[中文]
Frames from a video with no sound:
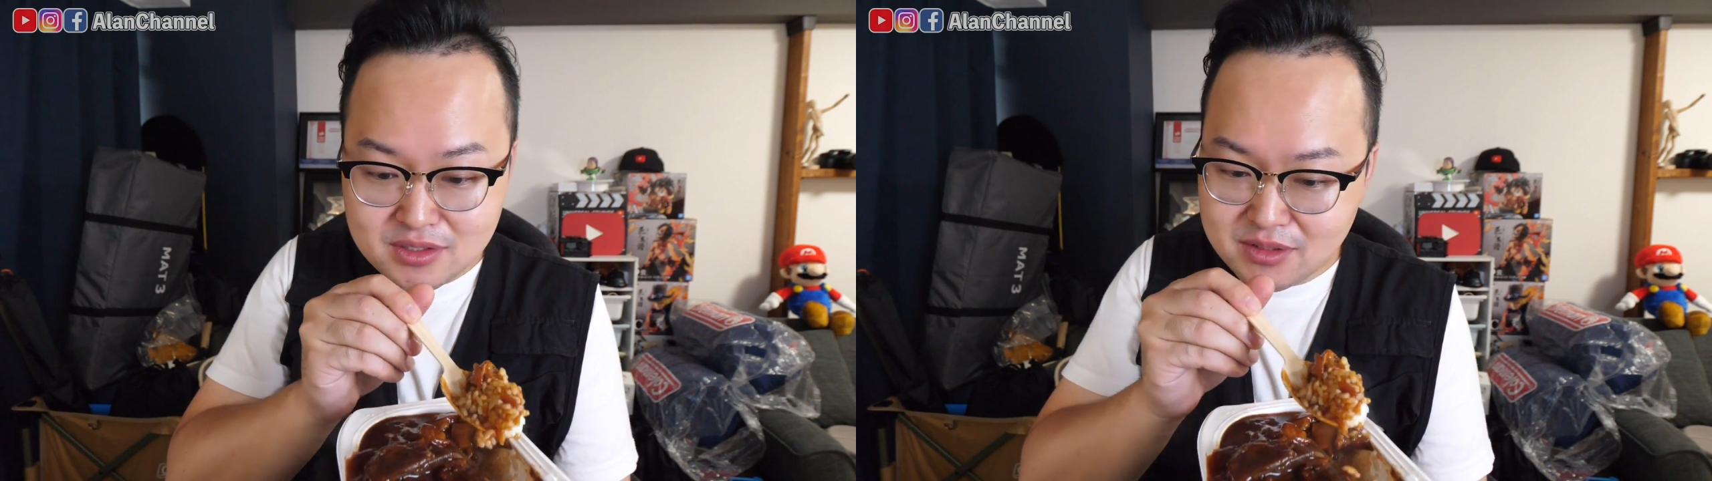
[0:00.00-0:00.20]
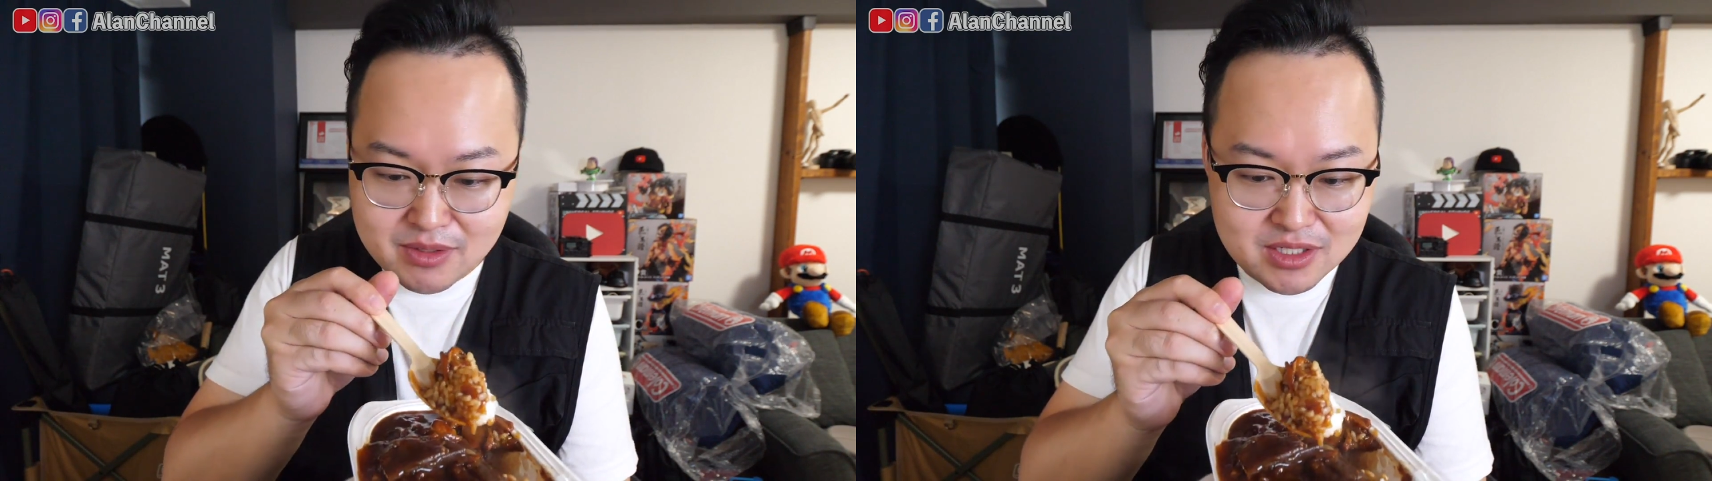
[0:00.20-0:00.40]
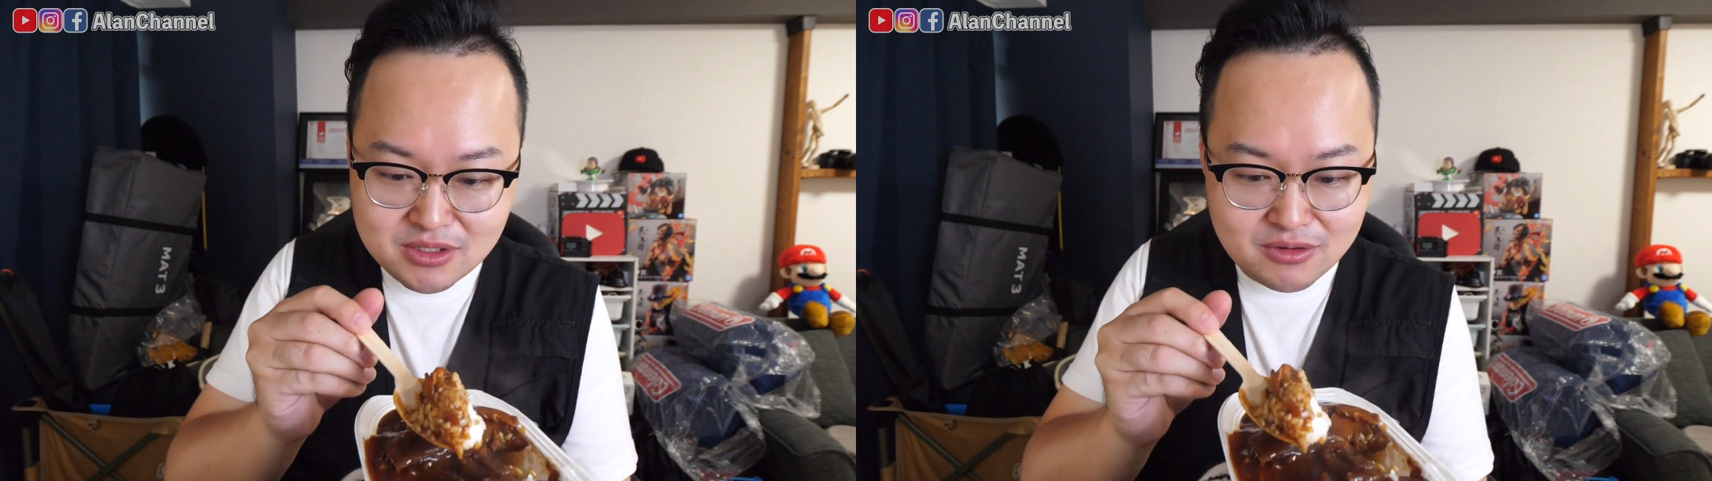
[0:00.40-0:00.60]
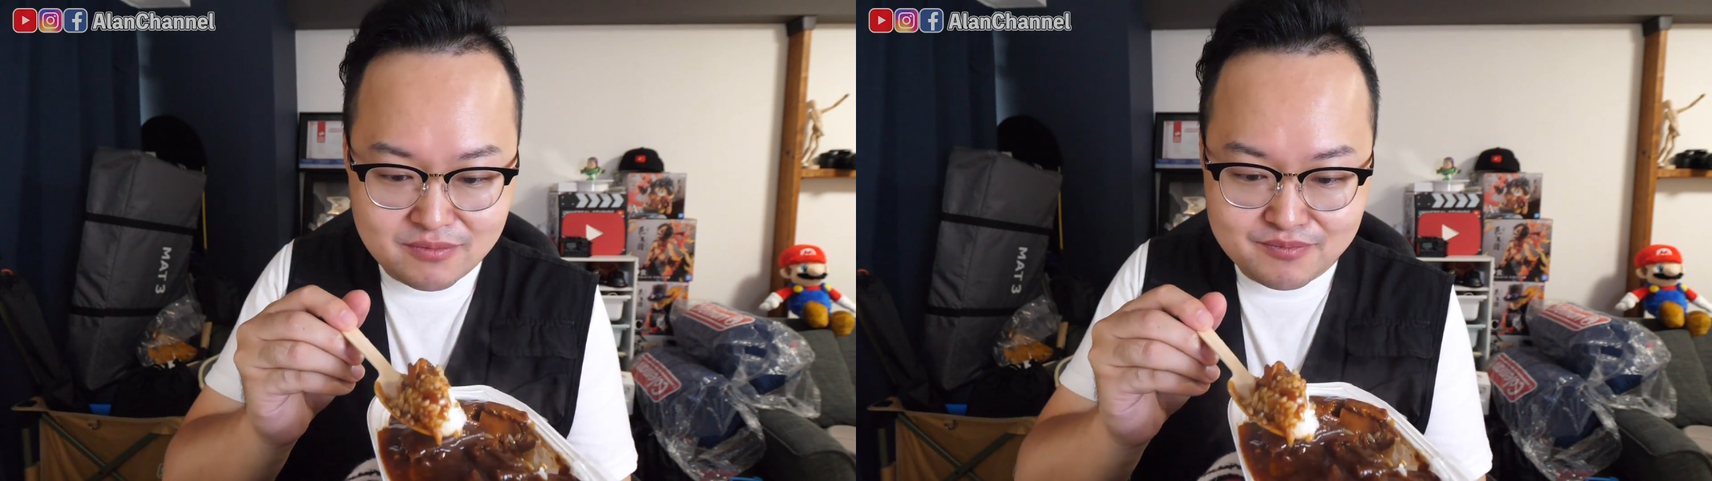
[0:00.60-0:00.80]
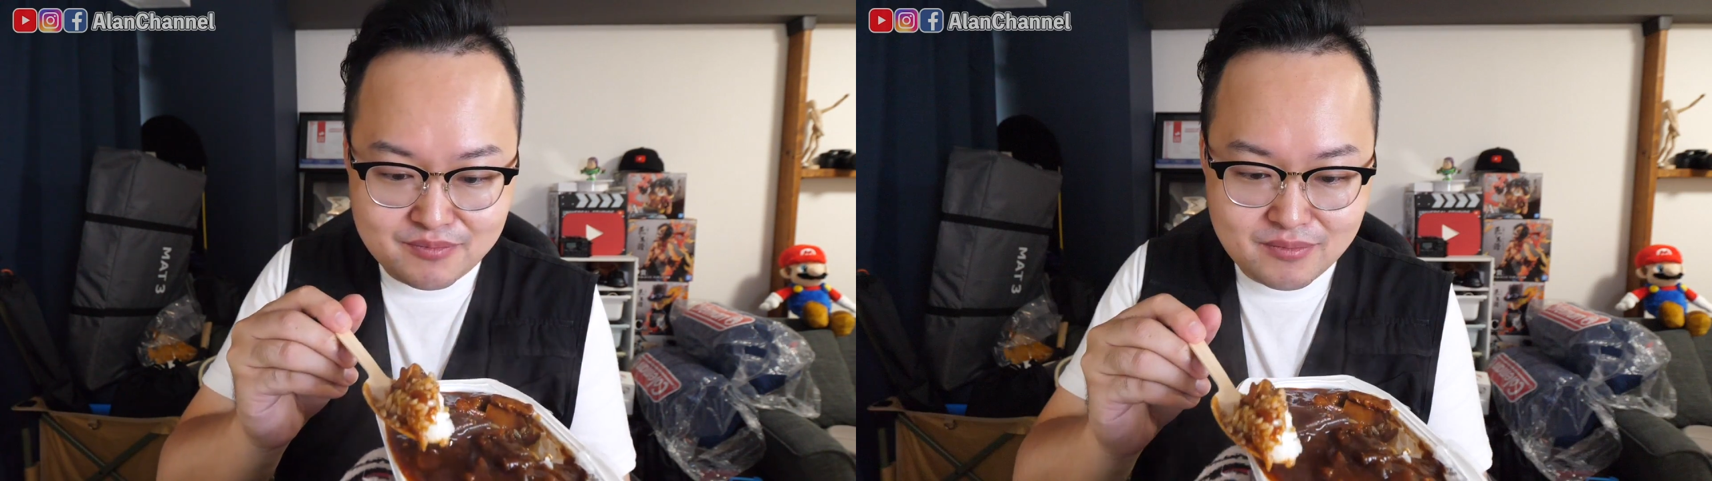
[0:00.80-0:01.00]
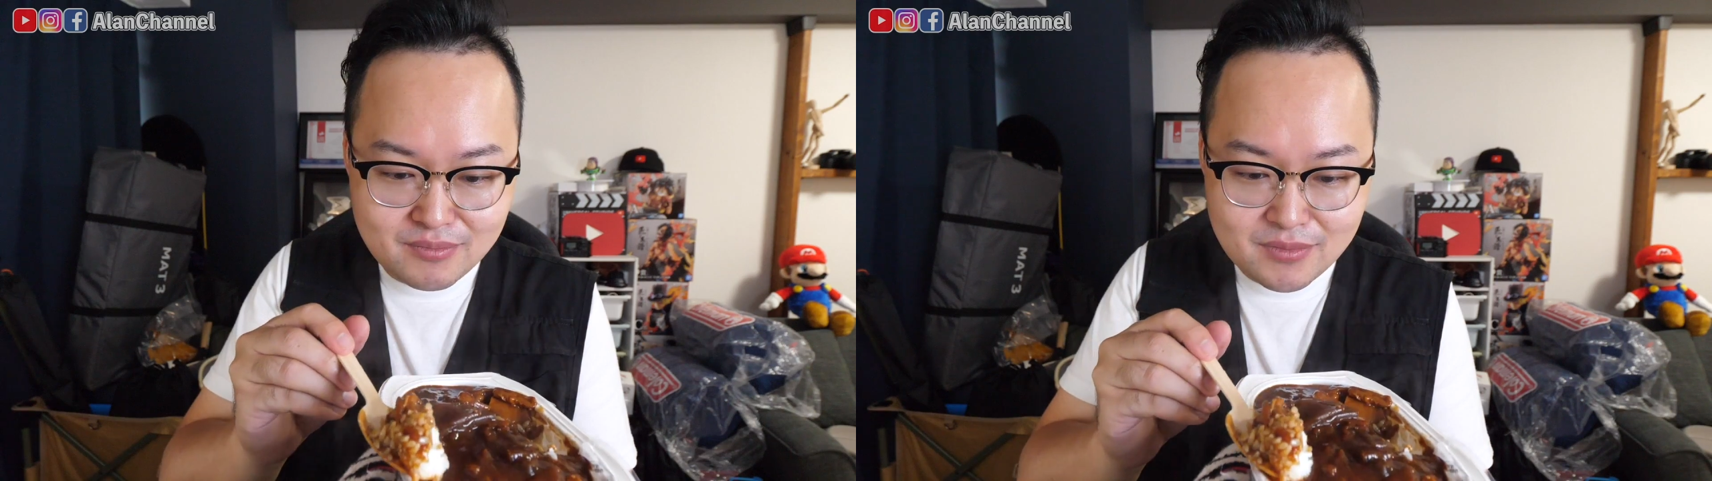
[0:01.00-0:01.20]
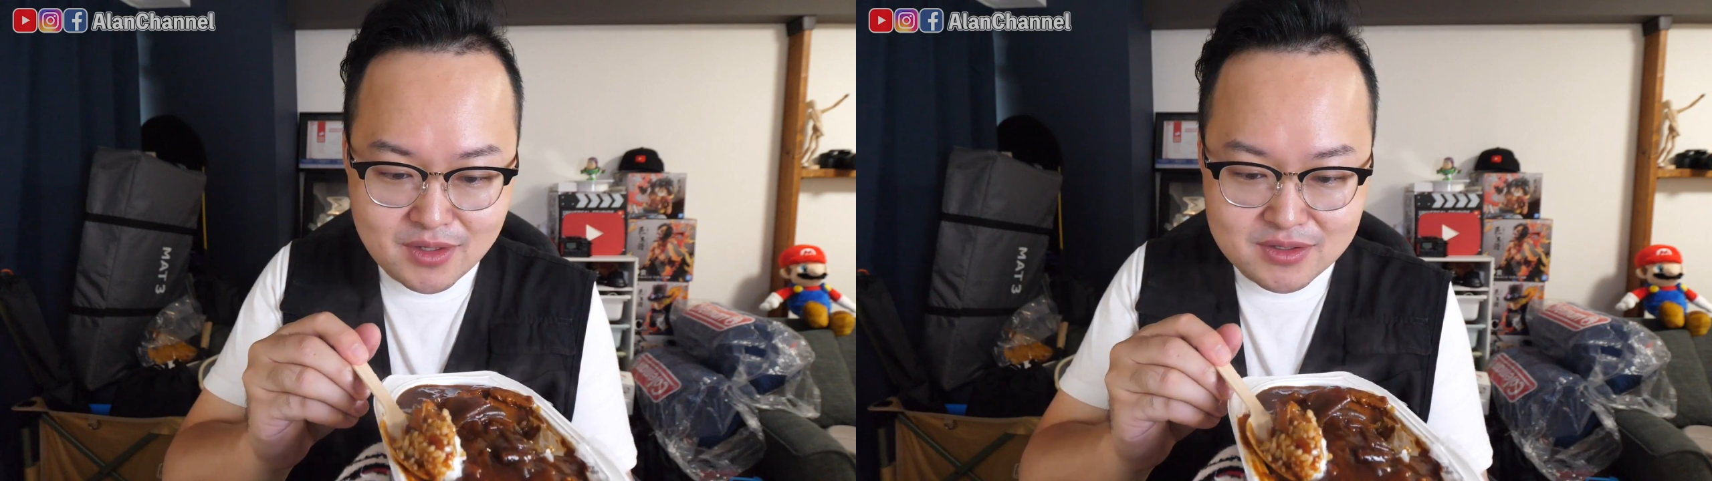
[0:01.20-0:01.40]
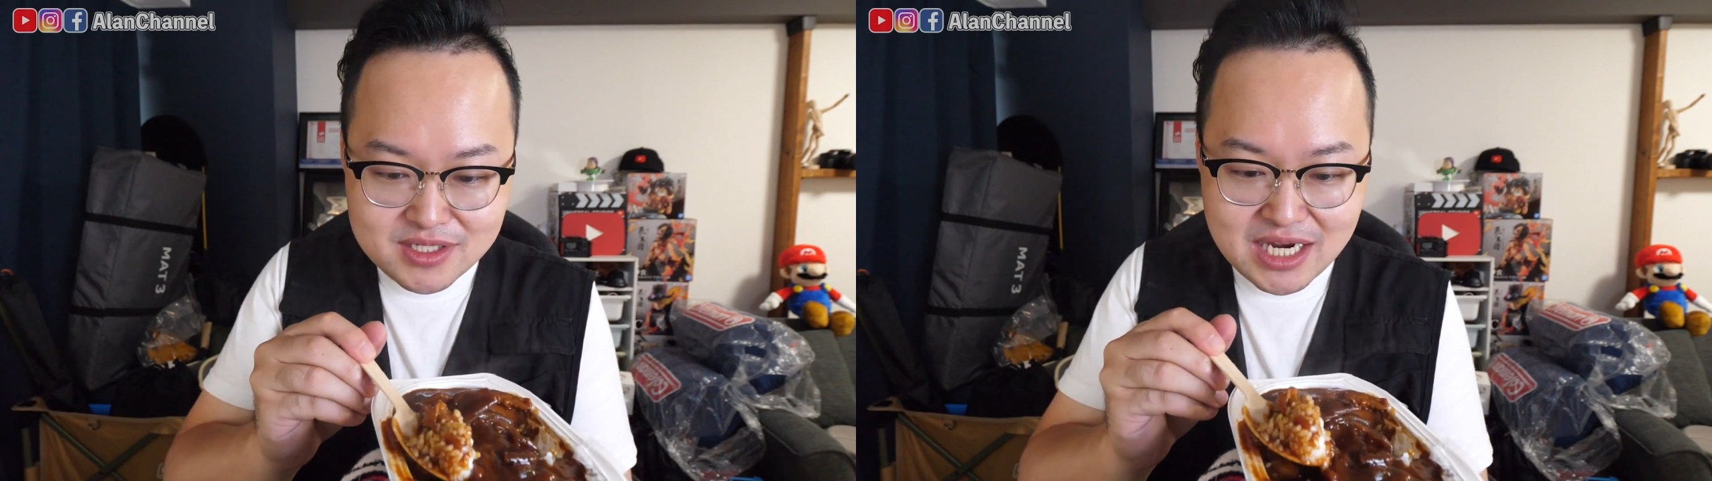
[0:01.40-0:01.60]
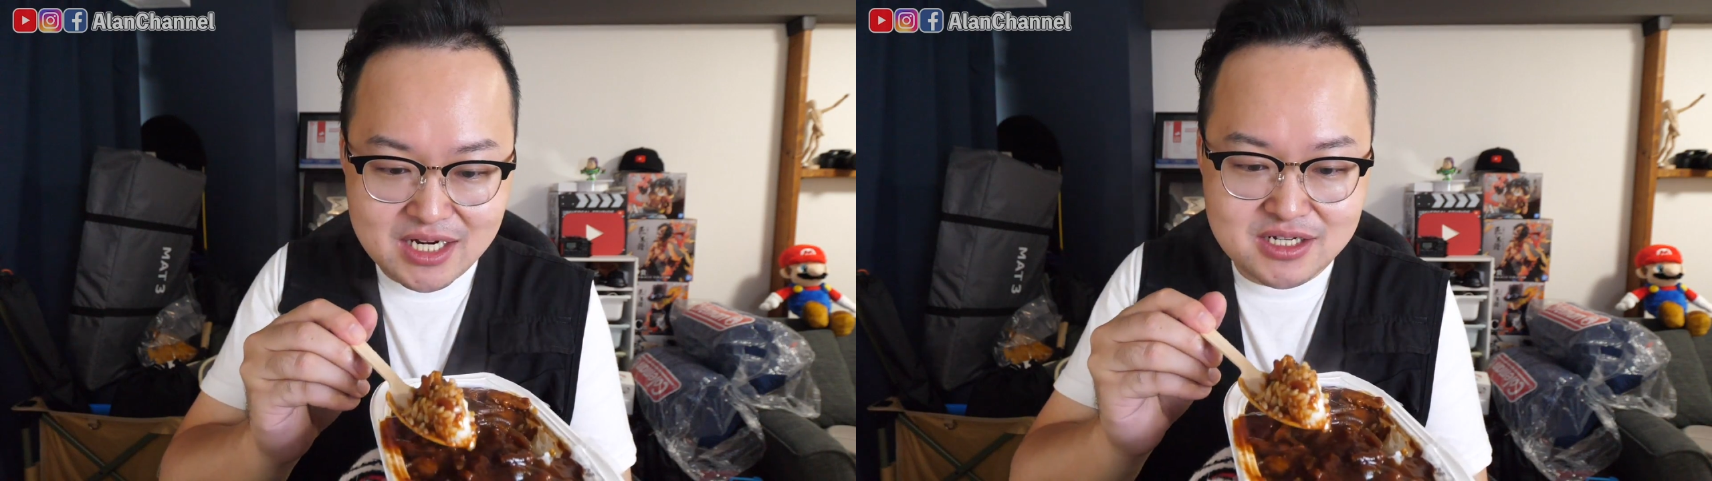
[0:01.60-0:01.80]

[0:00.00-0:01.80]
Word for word: 日本的这种加